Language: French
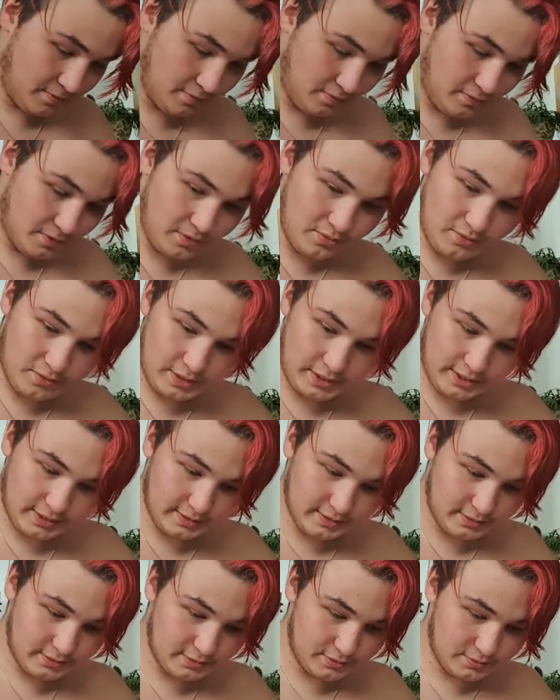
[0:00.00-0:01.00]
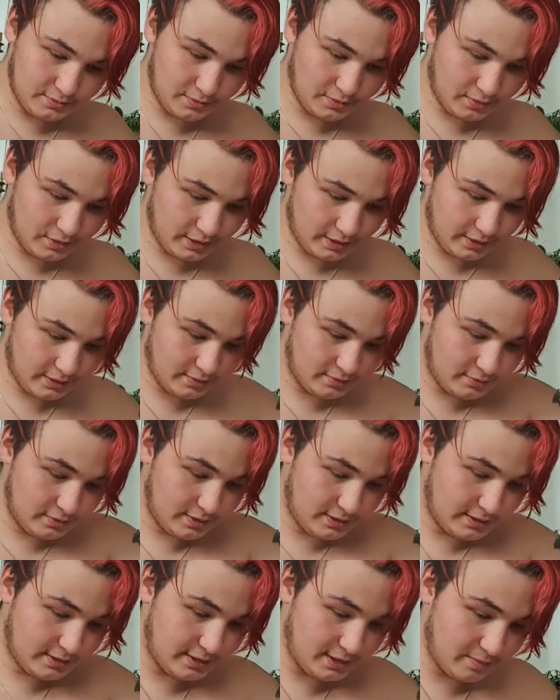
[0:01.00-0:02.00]
Numéro 4, numéro 4. Donc,
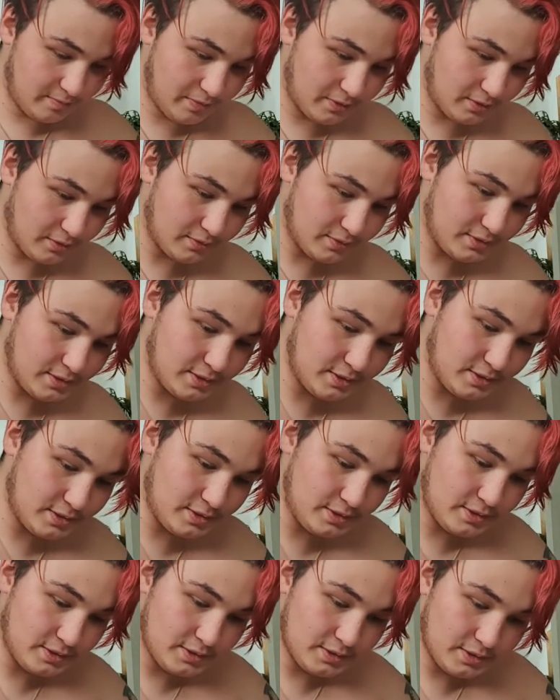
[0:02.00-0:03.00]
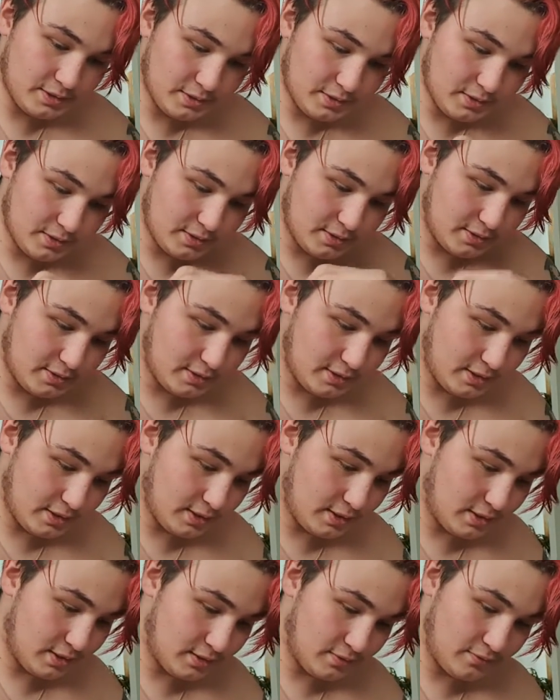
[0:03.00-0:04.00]
ça, c'est à part aussi. Ça,
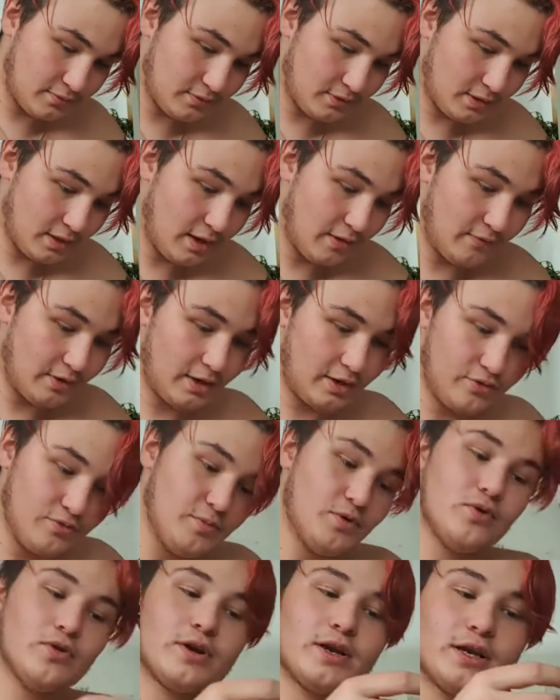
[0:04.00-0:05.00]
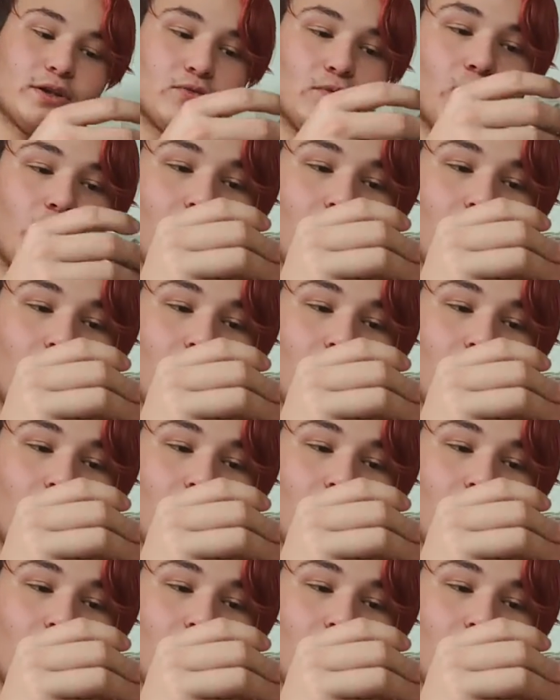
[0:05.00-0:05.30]
Ah, voilà, numéro 4.